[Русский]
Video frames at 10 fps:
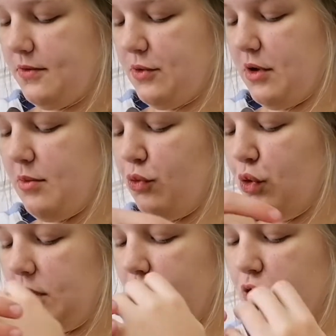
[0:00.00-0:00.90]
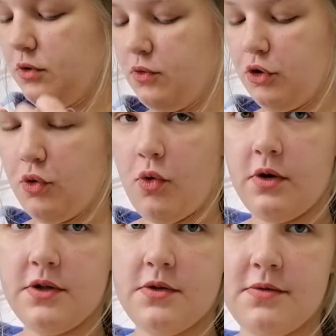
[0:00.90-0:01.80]
Все, не буду это уже вот
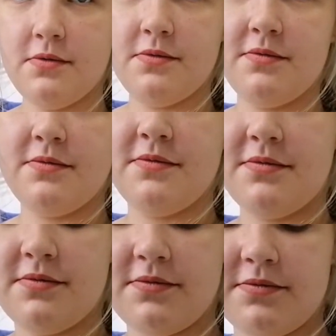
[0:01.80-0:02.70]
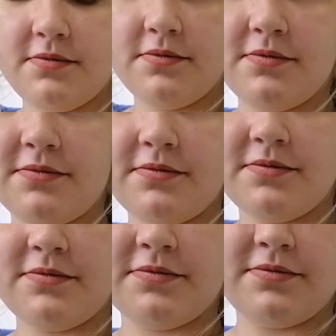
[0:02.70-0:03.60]
трогать. Все, отпусти ее.